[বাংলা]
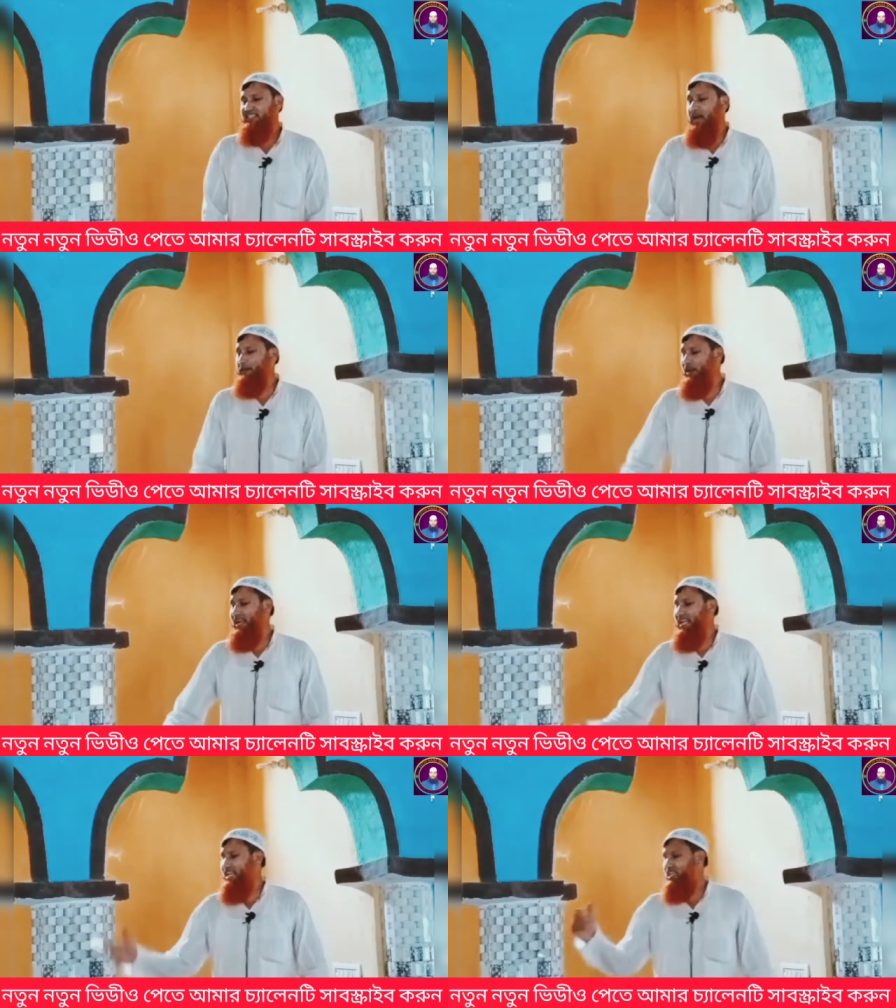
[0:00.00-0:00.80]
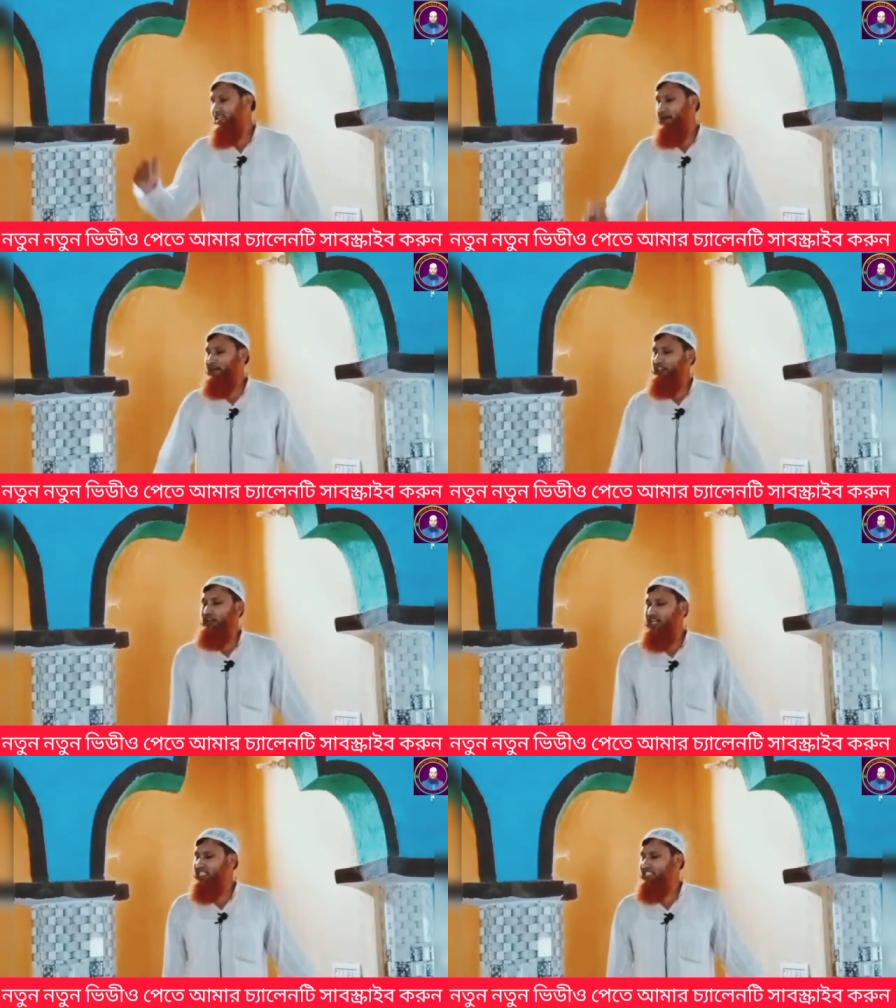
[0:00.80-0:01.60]
কাপড়ে লেগে যায় আপনার
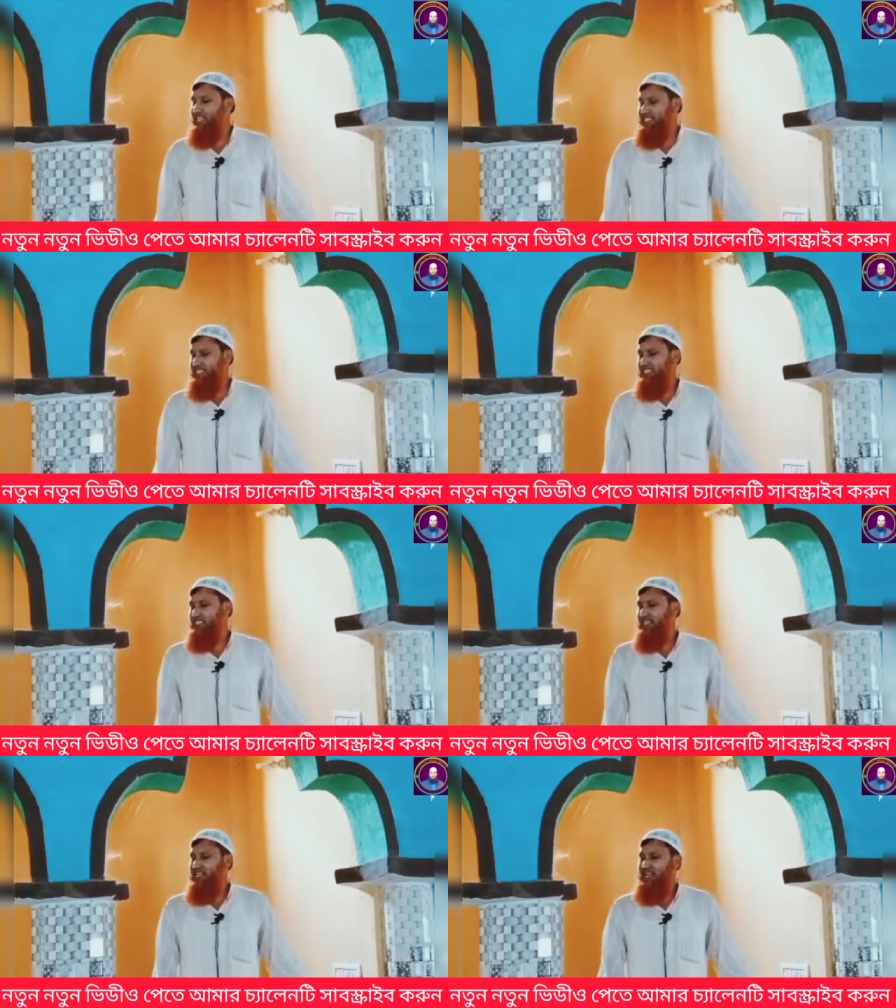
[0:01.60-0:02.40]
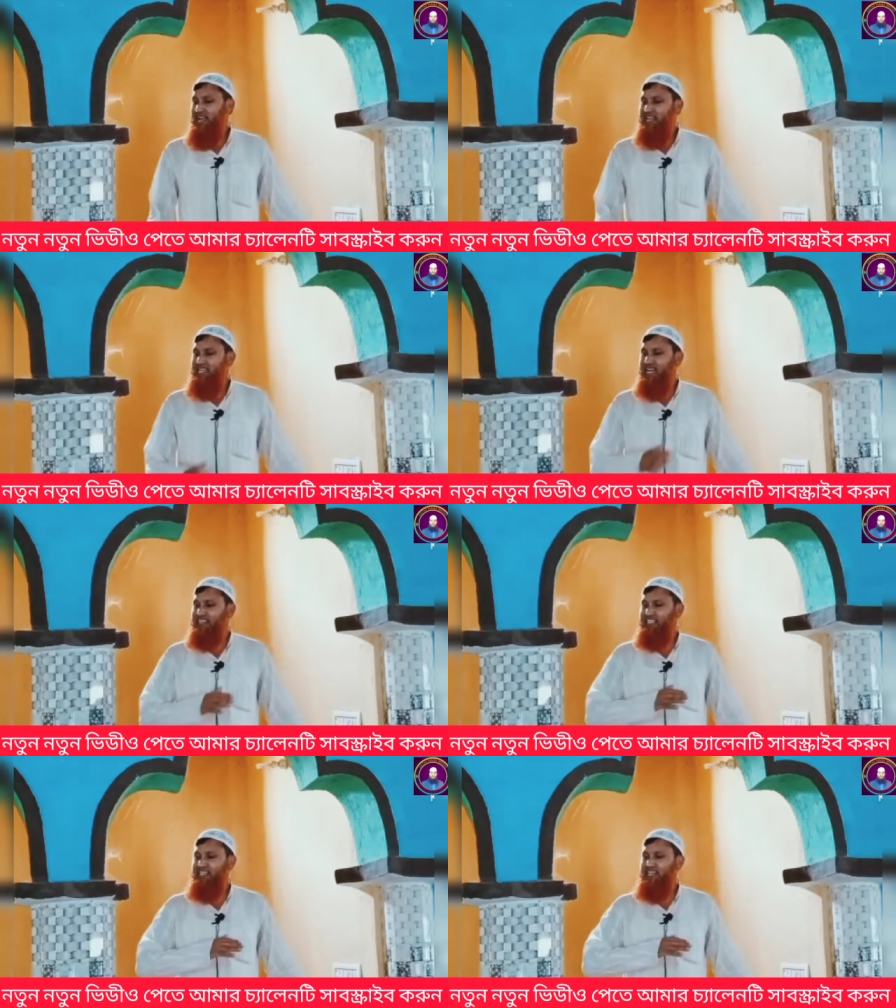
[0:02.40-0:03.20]
তোহারাত শেষ হাজার
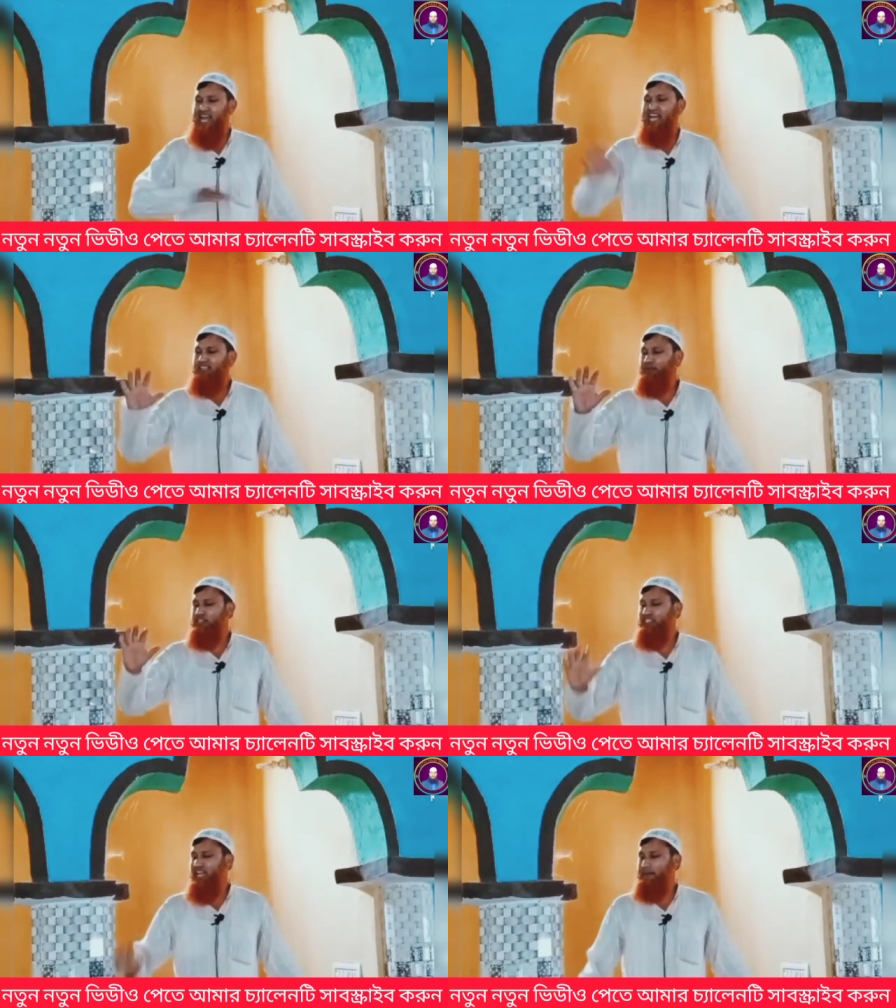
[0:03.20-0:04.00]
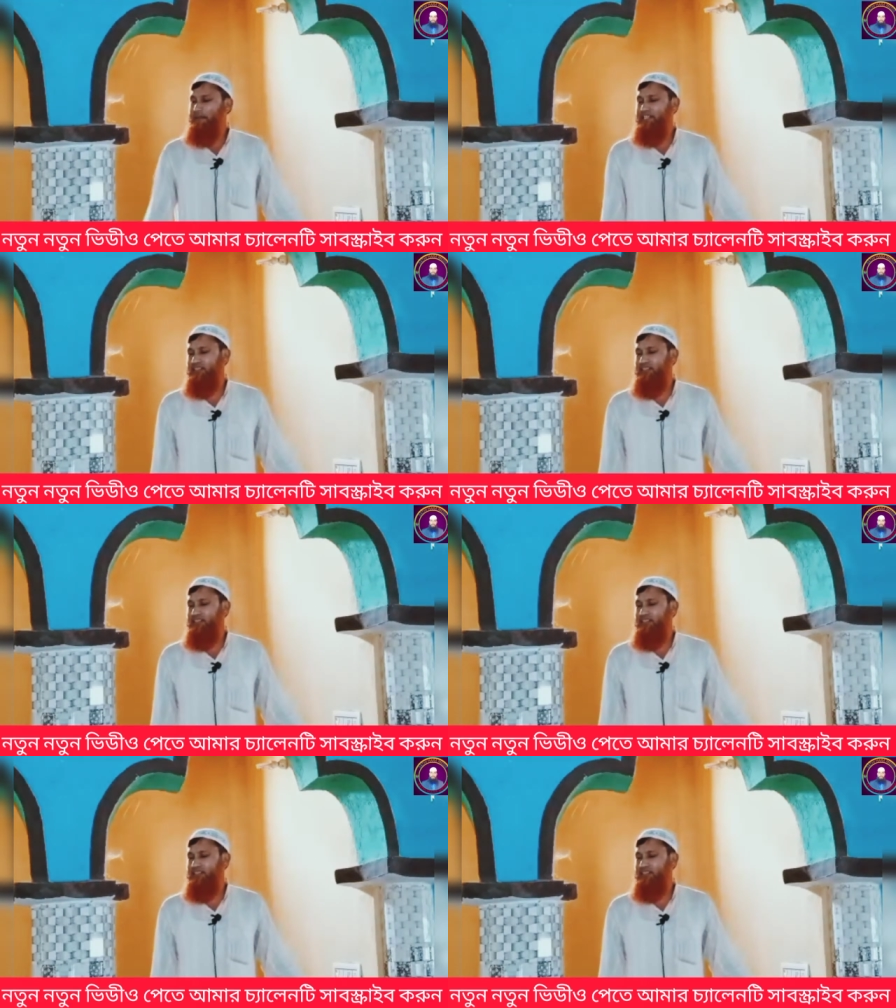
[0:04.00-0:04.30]
দিন রাত মসজিদে আপনি